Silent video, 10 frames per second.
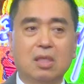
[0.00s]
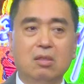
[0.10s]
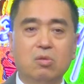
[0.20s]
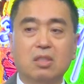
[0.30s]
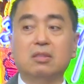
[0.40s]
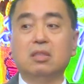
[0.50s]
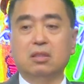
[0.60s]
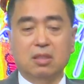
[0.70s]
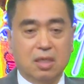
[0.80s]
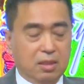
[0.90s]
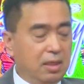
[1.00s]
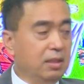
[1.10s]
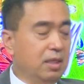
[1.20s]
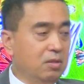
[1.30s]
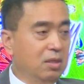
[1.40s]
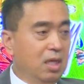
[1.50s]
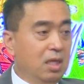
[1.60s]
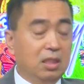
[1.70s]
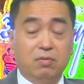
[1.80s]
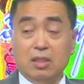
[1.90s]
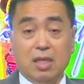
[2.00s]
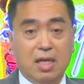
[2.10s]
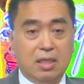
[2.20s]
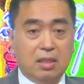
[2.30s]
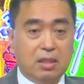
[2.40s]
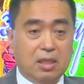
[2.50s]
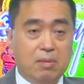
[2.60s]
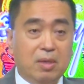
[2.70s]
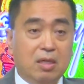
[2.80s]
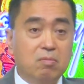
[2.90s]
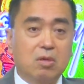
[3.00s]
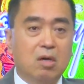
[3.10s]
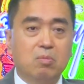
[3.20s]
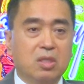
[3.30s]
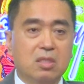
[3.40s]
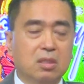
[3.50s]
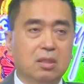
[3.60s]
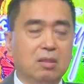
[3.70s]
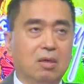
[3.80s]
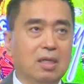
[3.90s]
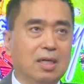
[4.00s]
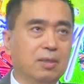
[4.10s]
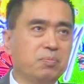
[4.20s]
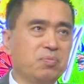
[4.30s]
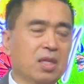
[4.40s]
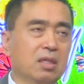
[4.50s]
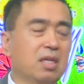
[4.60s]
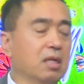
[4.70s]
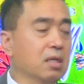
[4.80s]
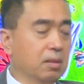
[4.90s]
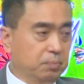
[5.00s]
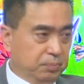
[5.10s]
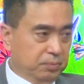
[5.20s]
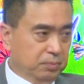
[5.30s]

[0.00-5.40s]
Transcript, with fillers: luồng tư tưởng nó khác nhau thì vì thế đó là khi mình không có một cái sự gọi là kết hợp